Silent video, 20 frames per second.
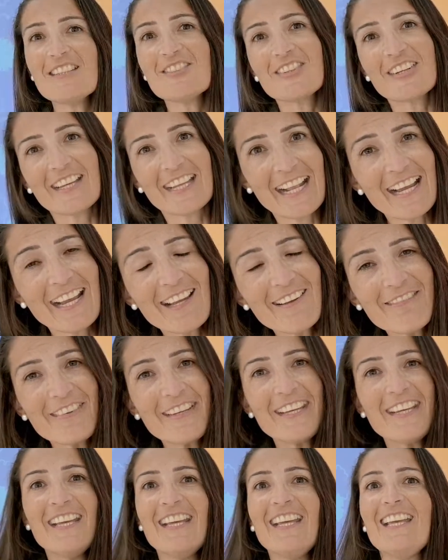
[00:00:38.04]

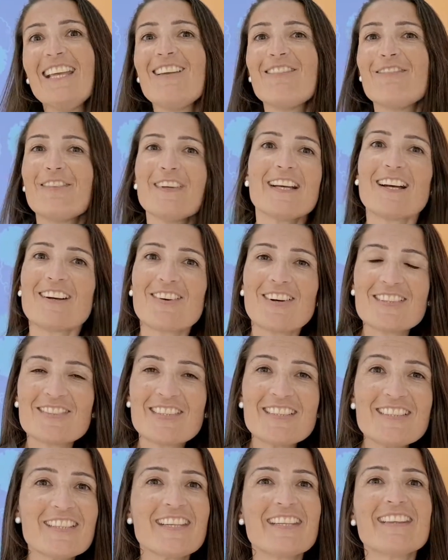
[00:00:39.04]
inscreve e fica com a
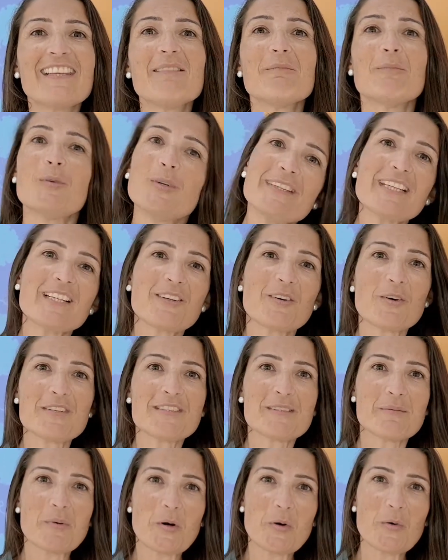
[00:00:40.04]
gente que tem muita
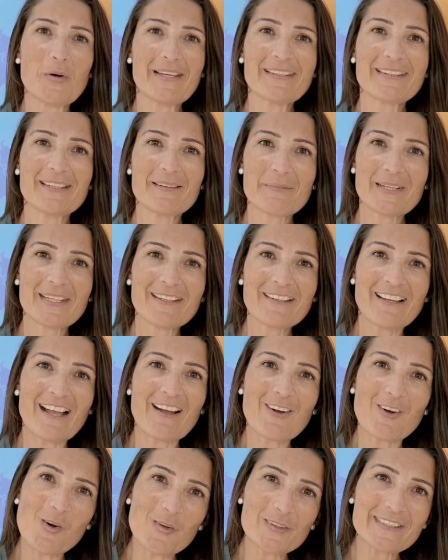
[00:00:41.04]
coisa boa ainda para
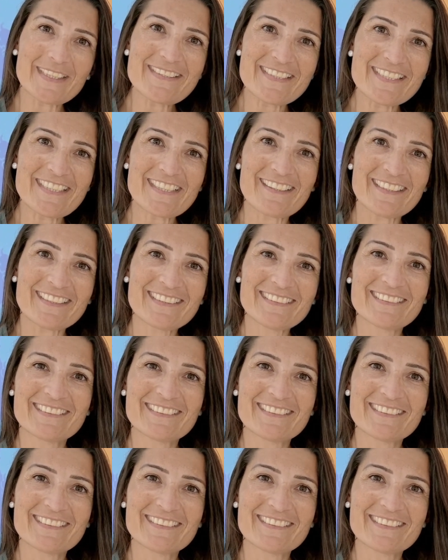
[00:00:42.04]
acontecer.